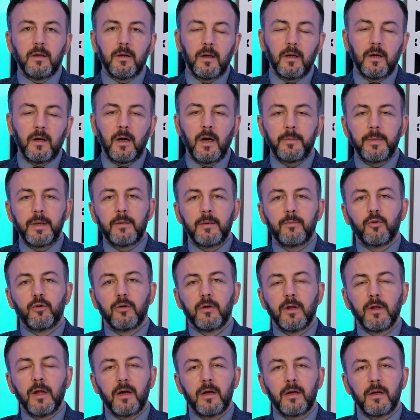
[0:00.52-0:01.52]

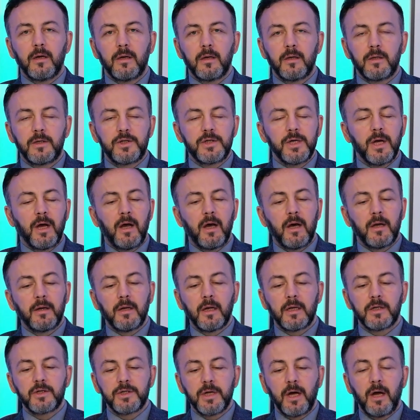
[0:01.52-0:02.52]
Habibullah
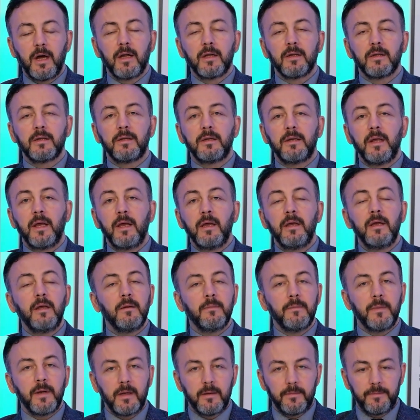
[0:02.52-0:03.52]
cihana can değil
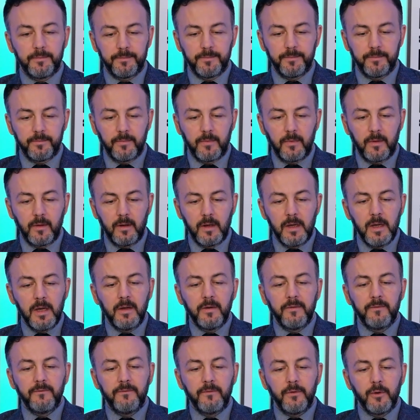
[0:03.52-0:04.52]
mi?
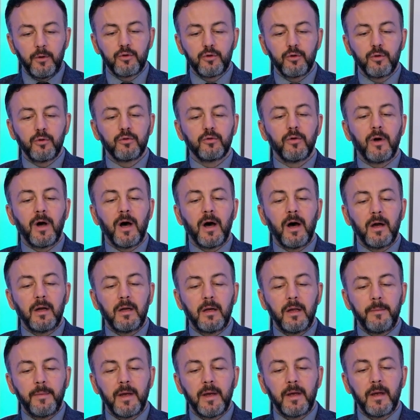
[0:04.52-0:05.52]
Vücudu
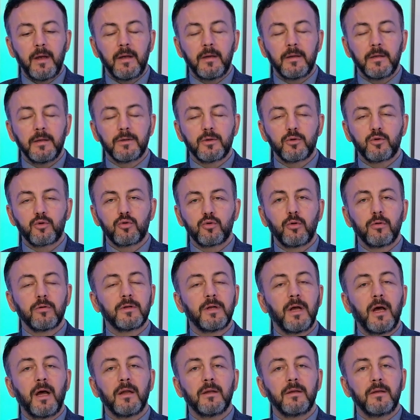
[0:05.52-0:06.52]
aleme
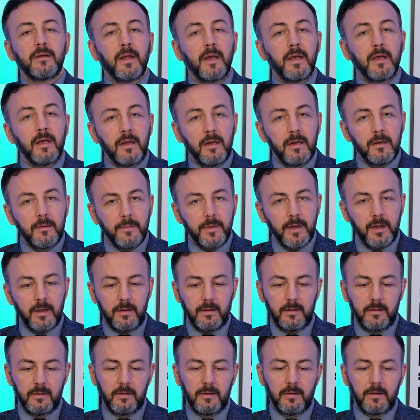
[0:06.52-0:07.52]
sultan değil mi?
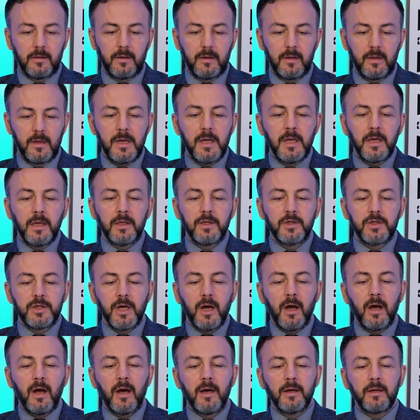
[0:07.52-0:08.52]

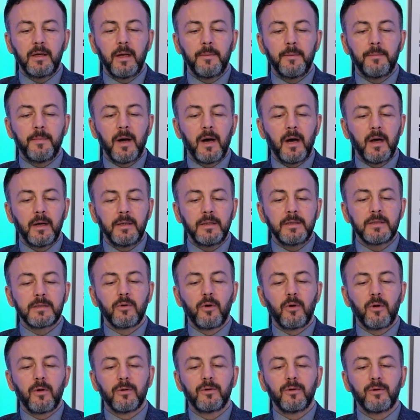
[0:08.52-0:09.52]
Cihane bahis
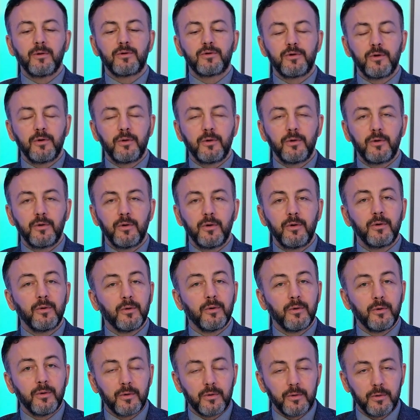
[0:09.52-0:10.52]
oldu çünkü
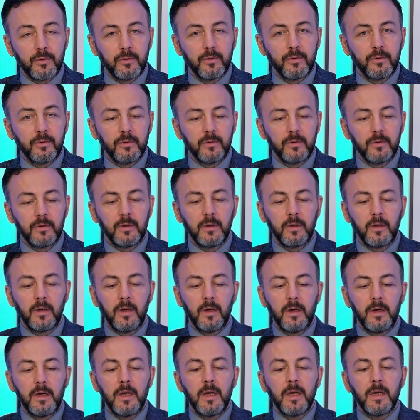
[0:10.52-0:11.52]
nuru,
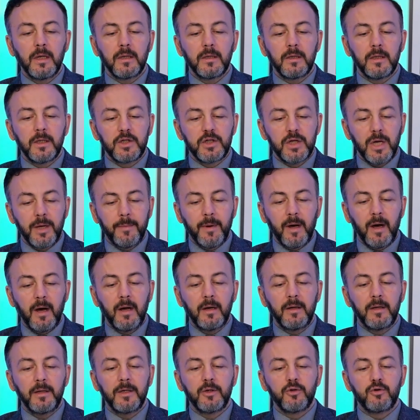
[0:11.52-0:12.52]

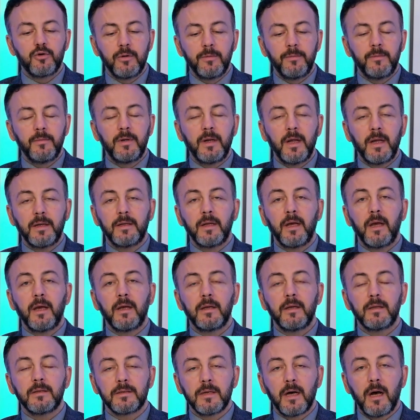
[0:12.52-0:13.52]
cemali
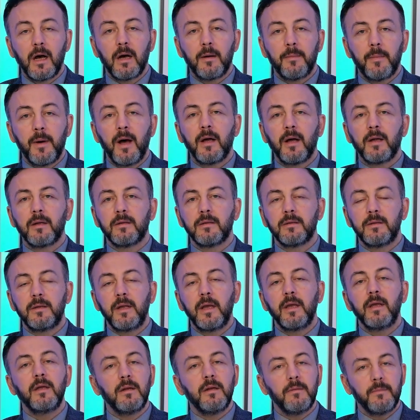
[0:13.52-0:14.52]
cümlede taban
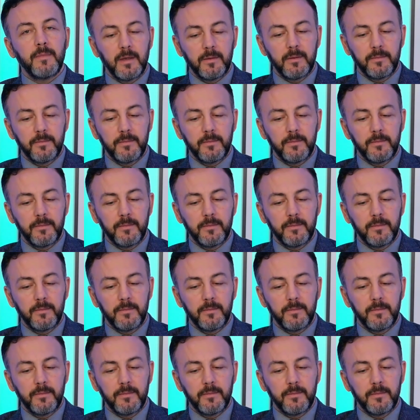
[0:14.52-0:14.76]
değil mi?